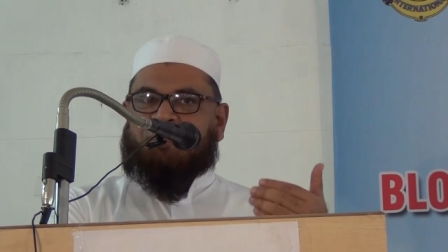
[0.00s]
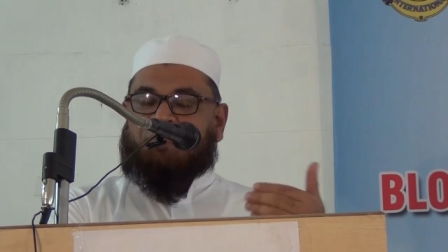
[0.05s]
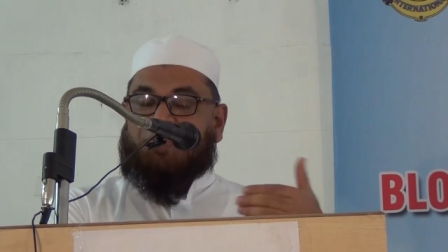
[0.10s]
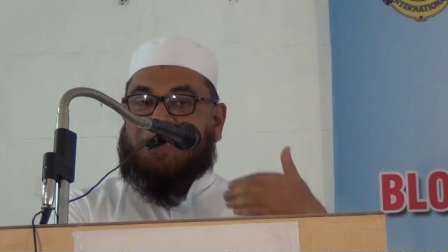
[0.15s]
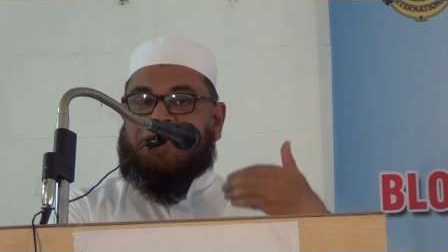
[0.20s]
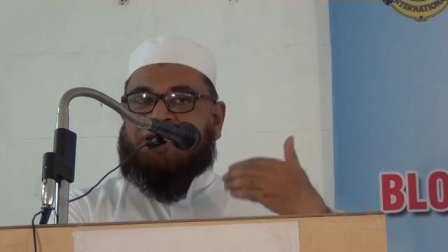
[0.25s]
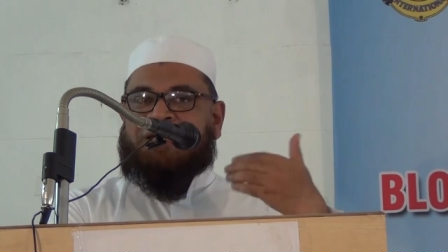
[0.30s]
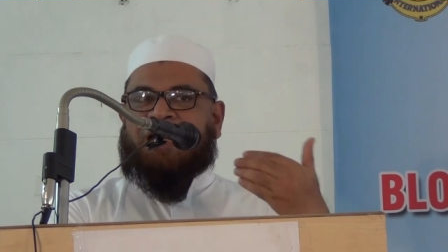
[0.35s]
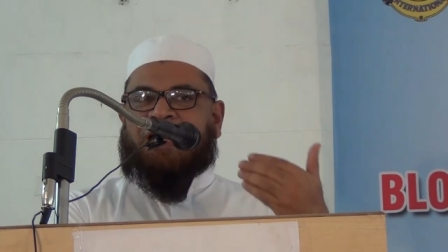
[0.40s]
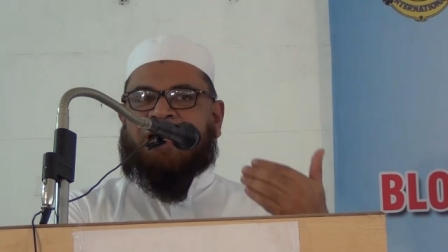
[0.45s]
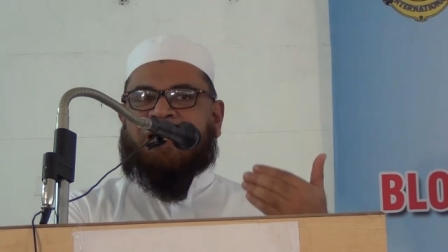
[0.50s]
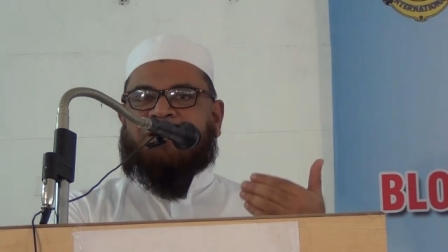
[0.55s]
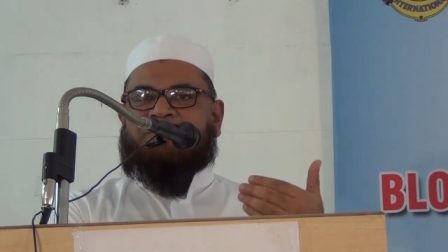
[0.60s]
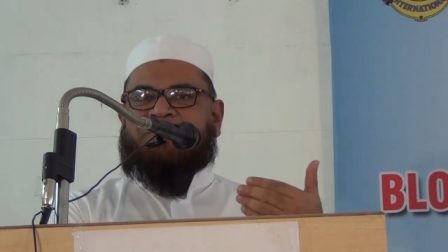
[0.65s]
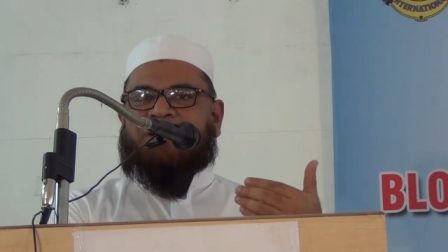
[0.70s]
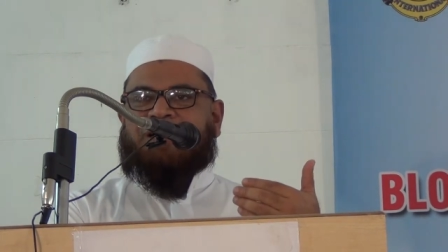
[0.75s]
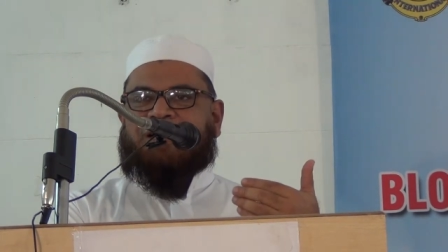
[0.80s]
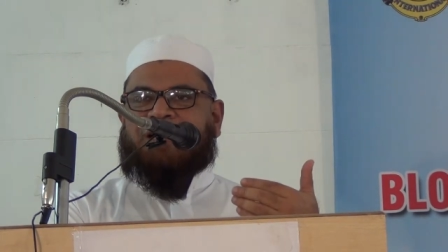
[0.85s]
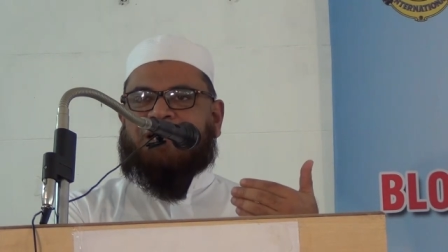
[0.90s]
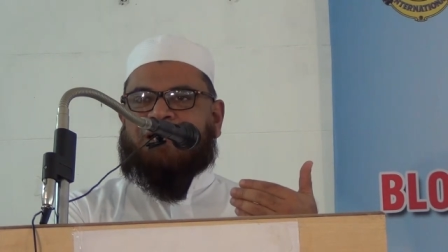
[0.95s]
பெண்களை
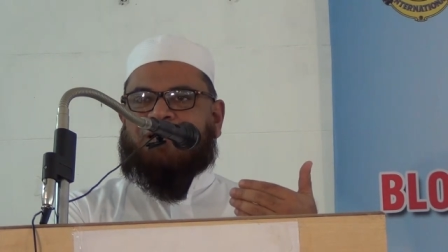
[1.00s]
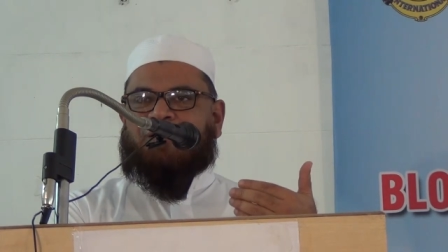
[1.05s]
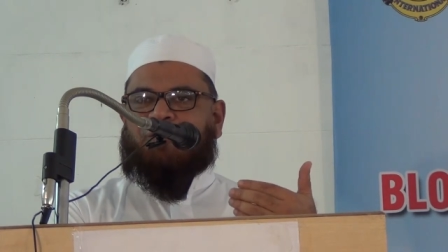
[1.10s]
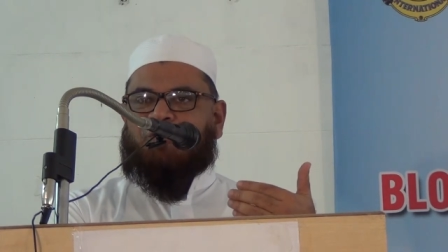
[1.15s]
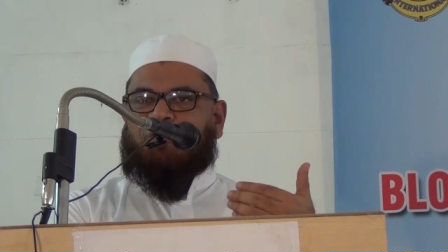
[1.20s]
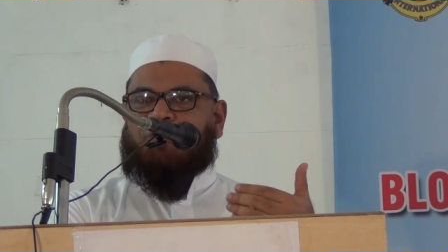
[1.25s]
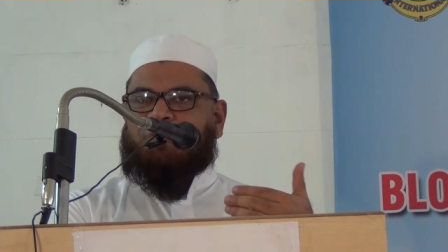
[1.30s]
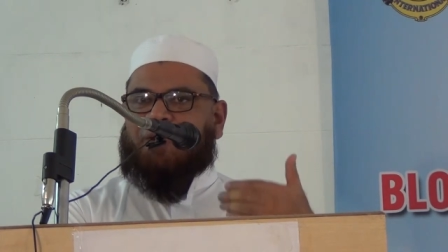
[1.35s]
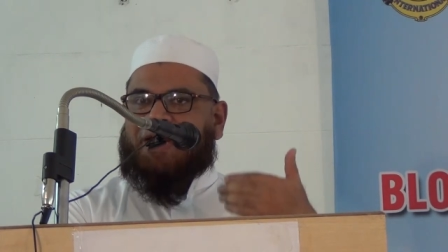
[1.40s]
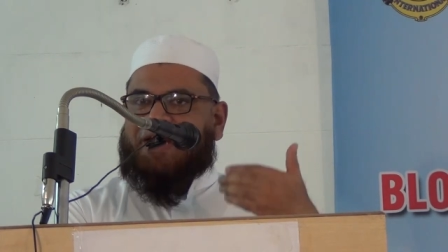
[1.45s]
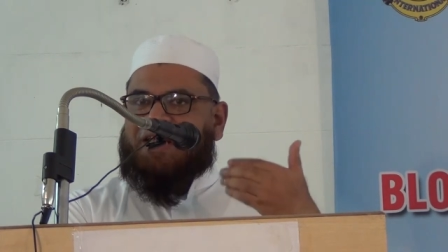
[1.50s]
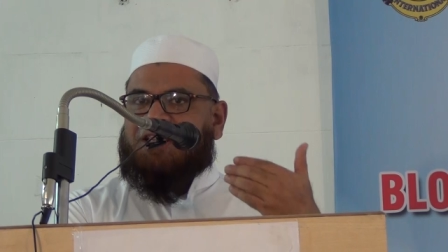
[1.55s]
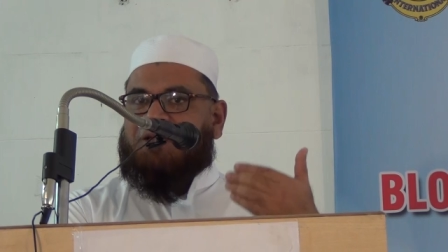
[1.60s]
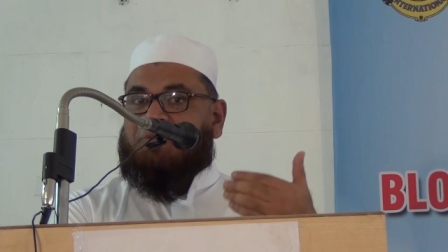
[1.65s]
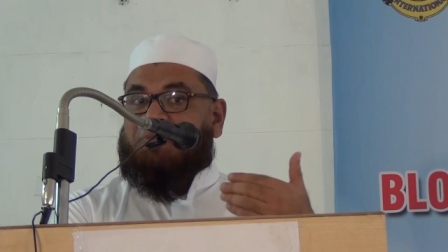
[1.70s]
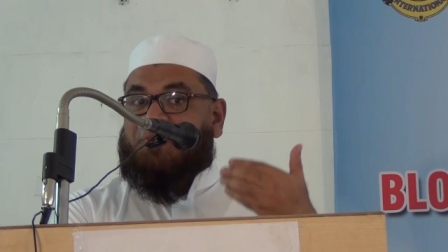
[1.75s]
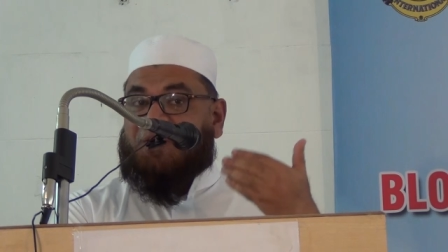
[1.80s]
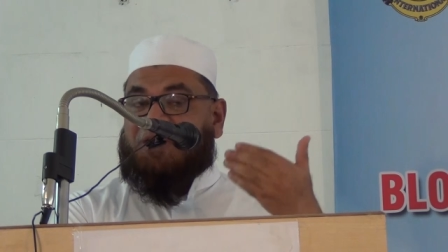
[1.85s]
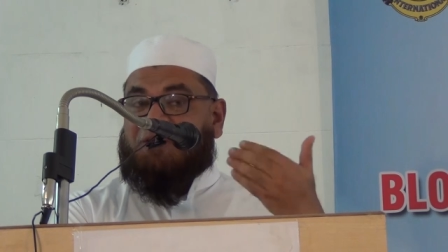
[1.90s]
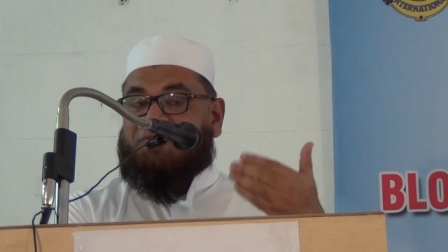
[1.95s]
அவர்கள் ஒரு மனித
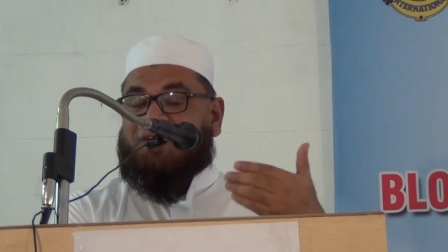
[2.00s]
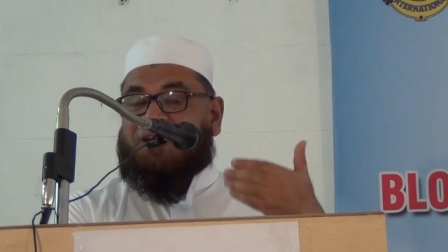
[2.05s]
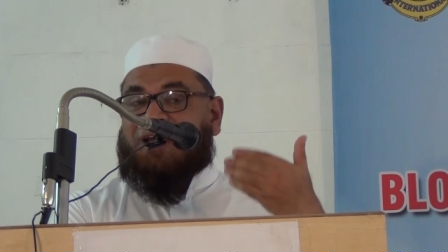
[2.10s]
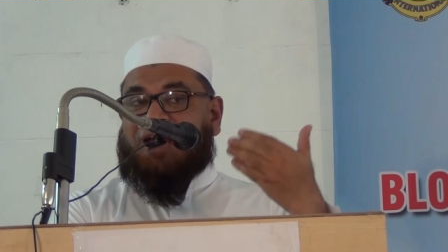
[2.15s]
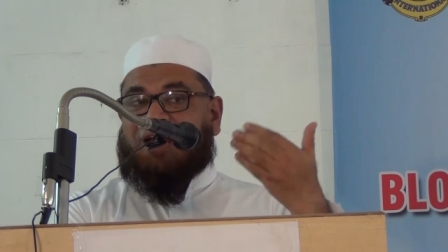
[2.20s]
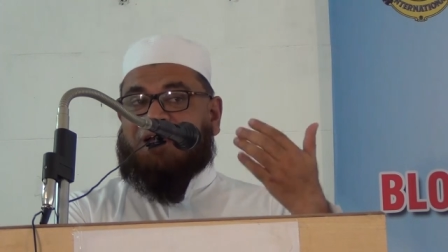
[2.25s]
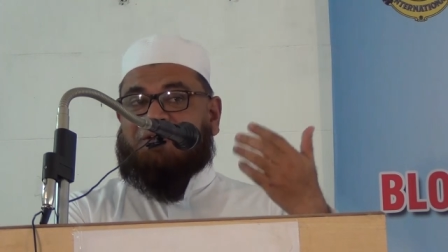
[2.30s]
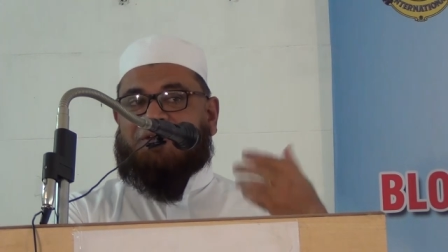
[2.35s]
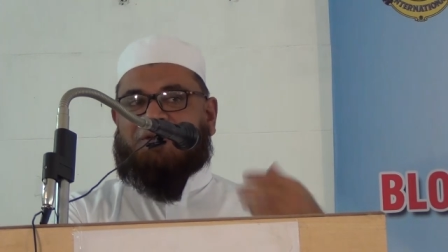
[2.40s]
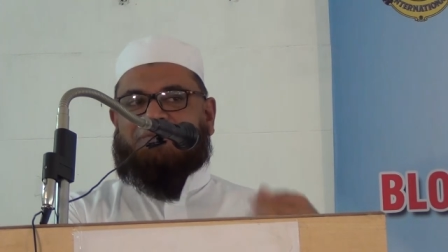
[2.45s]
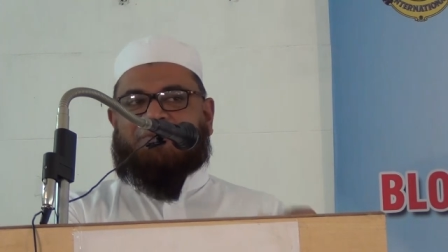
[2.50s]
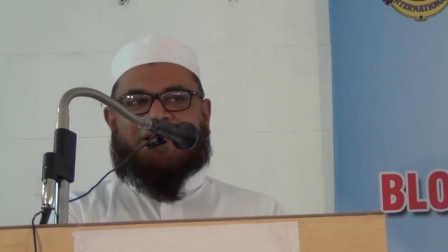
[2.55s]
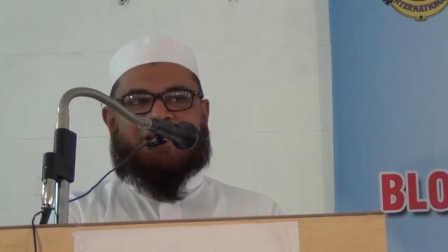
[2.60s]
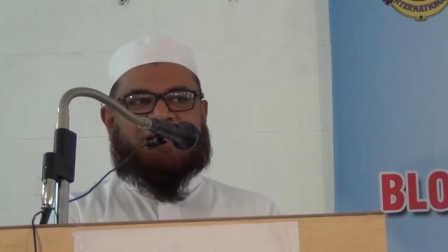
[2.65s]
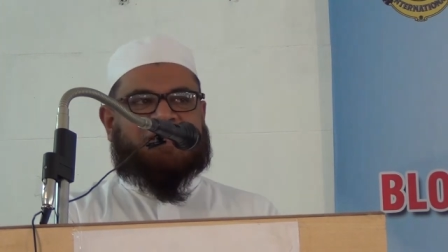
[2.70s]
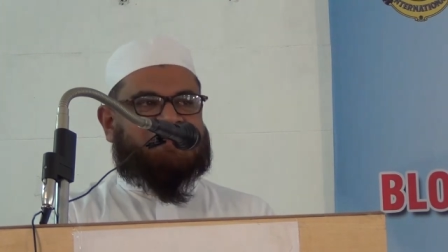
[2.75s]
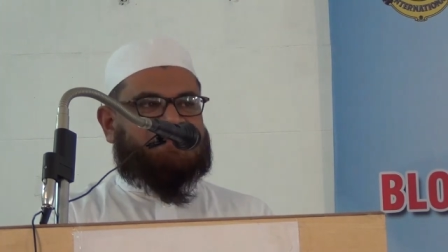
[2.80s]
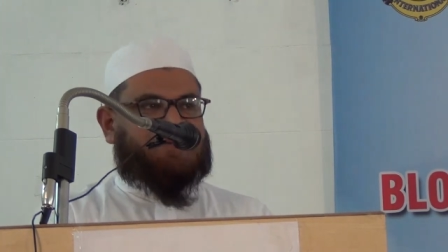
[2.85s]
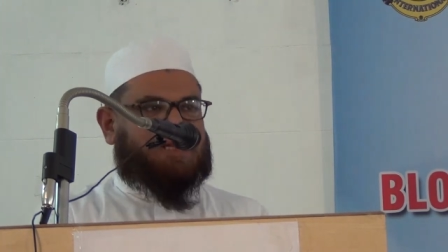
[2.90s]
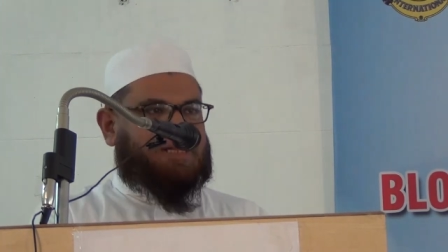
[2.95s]
பிறவியாகவே
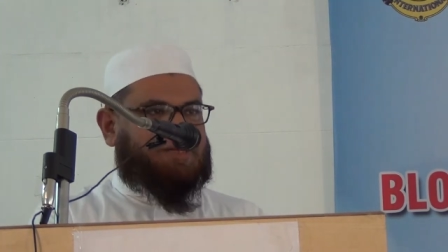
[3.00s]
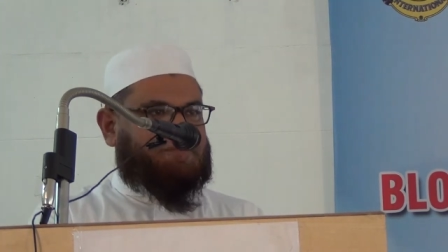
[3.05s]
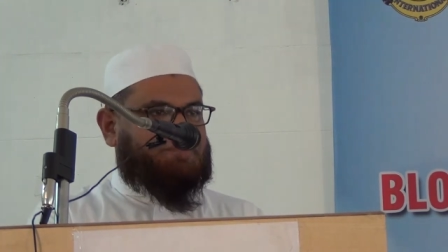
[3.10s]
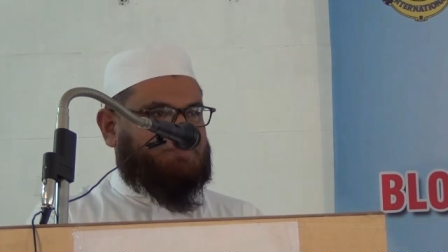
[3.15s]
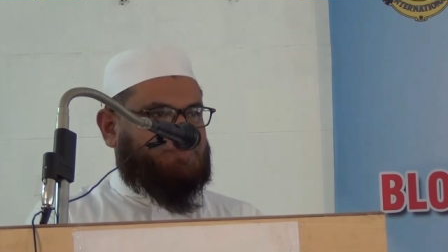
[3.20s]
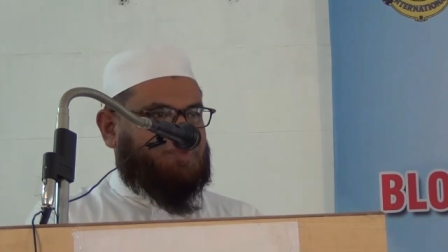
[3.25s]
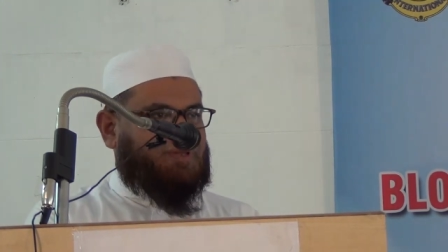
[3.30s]
மதிக்கவில்லை